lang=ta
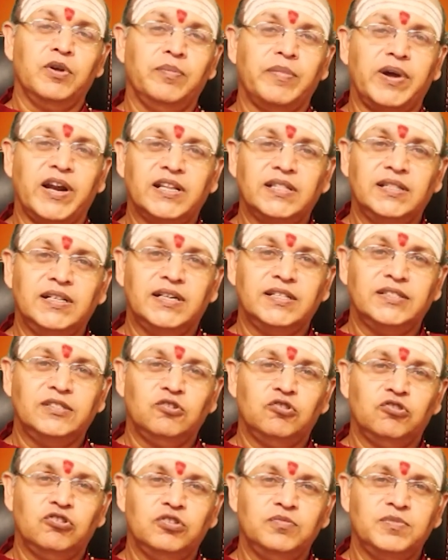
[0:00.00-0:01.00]
போய் மருந்து
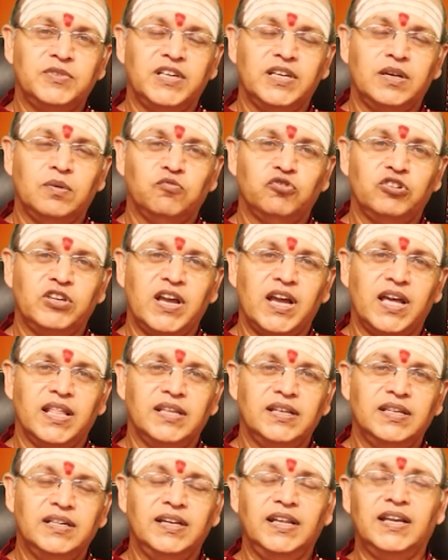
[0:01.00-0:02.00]
எடுத்து ஒன்றும் செய்ய
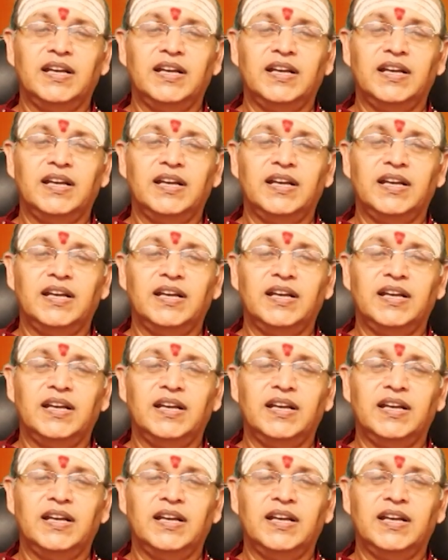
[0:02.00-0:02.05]
முடியாது